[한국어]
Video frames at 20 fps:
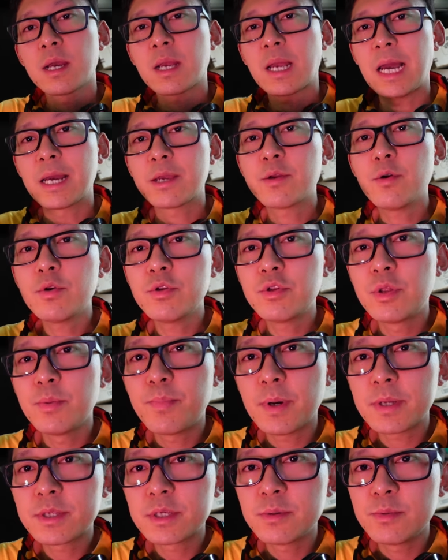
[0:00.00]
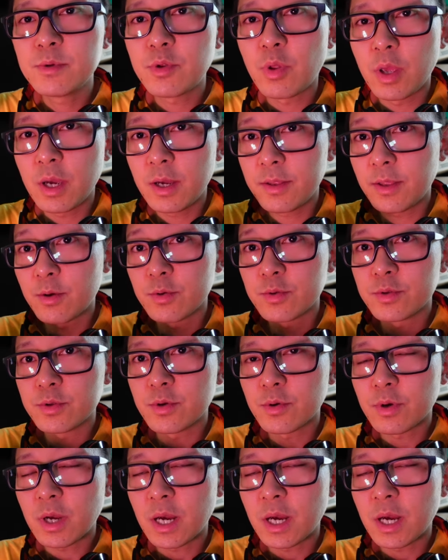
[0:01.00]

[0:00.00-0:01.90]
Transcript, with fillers: 가격이 뒷받침이 돼야 되거든요.